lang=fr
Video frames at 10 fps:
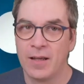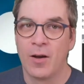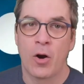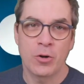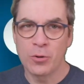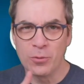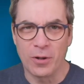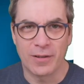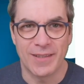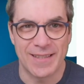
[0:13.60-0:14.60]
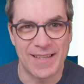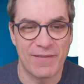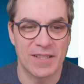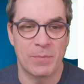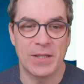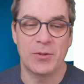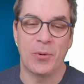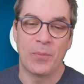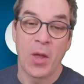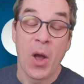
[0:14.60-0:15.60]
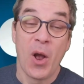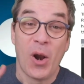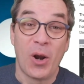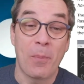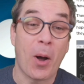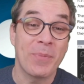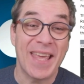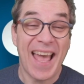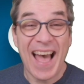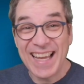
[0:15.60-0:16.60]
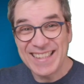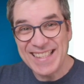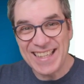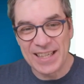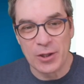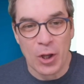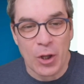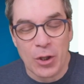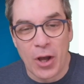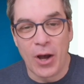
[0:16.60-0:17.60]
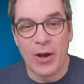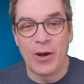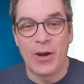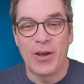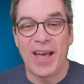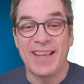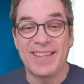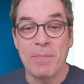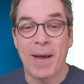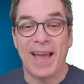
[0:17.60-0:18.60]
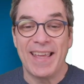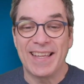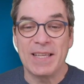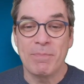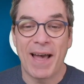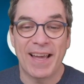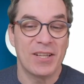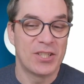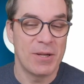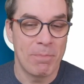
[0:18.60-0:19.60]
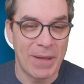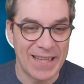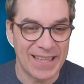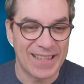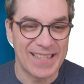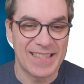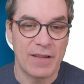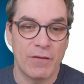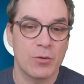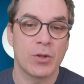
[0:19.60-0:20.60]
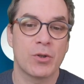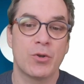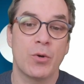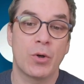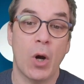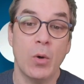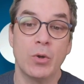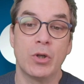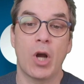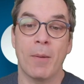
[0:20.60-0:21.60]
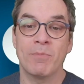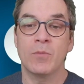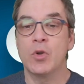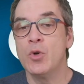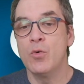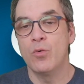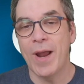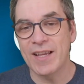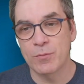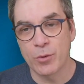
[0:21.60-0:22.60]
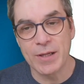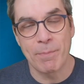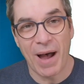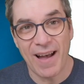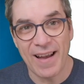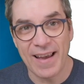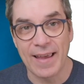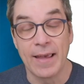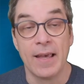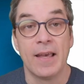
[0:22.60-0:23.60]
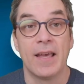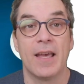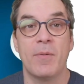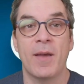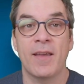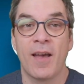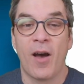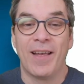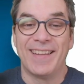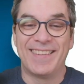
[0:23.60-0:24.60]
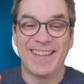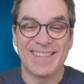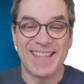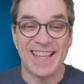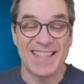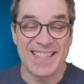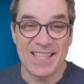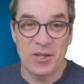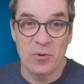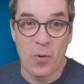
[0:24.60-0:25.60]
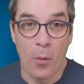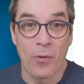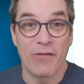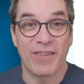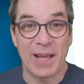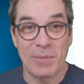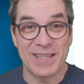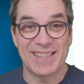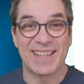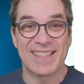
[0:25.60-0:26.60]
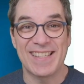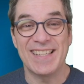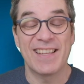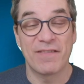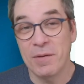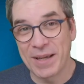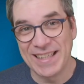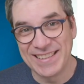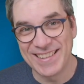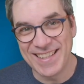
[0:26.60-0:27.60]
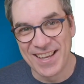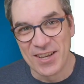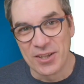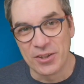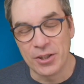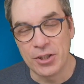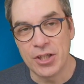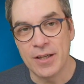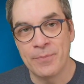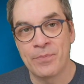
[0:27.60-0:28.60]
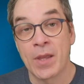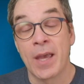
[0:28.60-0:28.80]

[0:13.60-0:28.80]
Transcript: un jour des effets spéciaux. Le premier article euh, a été écrit par Jim Bennett et c'est Visual Studio Code Come to Raspberry Pi. Eh bien, dans cet article où on peut vraiment sentir la fébrilité de Jim,